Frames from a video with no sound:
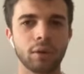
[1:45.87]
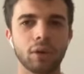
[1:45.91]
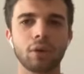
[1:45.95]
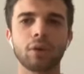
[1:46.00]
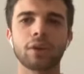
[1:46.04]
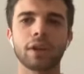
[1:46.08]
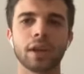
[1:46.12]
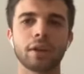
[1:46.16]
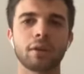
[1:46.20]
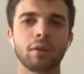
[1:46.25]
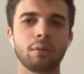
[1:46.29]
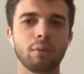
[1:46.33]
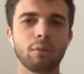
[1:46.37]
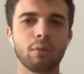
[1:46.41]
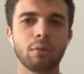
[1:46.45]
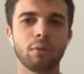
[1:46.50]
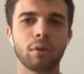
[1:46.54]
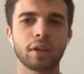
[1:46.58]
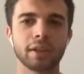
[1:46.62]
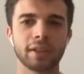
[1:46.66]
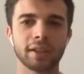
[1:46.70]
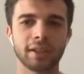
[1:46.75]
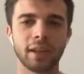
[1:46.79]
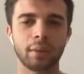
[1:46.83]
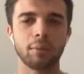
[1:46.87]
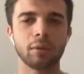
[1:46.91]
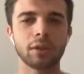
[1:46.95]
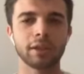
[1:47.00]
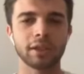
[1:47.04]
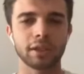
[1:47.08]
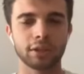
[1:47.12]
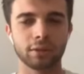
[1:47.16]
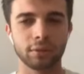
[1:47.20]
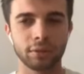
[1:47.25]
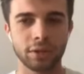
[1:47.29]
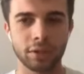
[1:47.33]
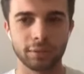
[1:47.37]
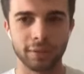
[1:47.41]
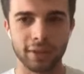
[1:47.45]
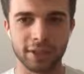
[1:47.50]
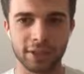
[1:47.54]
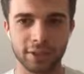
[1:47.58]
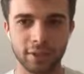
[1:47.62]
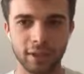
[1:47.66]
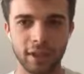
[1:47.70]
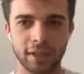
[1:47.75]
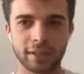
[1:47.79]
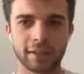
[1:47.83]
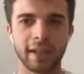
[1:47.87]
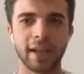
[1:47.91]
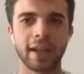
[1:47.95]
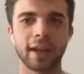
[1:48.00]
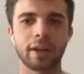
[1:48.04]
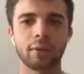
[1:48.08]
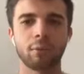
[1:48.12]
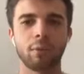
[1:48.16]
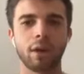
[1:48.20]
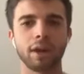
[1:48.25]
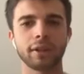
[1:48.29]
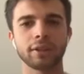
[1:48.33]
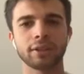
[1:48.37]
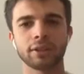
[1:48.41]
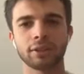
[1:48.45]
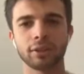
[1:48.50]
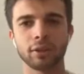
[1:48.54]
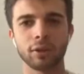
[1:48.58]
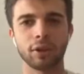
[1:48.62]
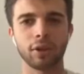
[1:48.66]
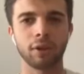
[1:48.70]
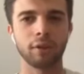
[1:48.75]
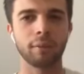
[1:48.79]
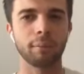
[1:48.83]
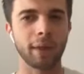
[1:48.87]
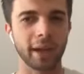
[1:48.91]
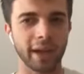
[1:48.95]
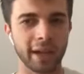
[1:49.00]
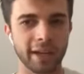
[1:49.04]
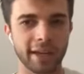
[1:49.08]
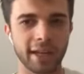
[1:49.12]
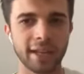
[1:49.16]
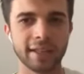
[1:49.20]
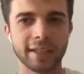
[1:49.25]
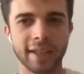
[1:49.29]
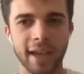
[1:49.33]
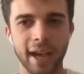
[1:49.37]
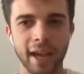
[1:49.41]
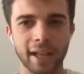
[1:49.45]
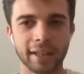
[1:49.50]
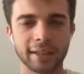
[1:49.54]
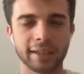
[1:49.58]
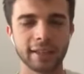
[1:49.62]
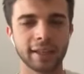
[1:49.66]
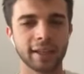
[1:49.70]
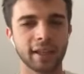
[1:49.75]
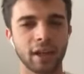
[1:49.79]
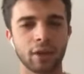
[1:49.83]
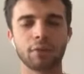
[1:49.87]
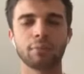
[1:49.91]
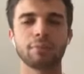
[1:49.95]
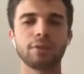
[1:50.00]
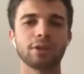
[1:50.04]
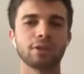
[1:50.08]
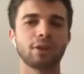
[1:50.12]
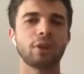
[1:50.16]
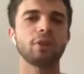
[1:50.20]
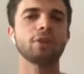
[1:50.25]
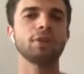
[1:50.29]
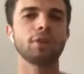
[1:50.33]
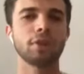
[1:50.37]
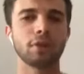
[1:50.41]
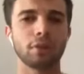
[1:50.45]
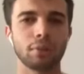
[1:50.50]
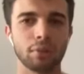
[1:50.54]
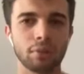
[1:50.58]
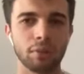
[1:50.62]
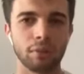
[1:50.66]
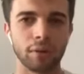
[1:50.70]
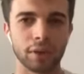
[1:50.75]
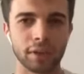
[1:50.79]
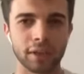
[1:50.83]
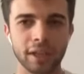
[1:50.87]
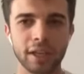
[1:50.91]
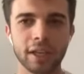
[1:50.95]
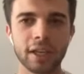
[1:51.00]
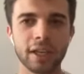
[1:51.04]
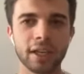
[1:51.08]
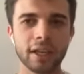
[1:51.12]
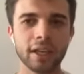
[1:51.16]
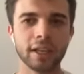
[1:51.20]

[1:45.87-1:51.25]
quello che comunque ti dà molta soddisfazione a te, quanto magari agli altri che hanno bisogno comunque di,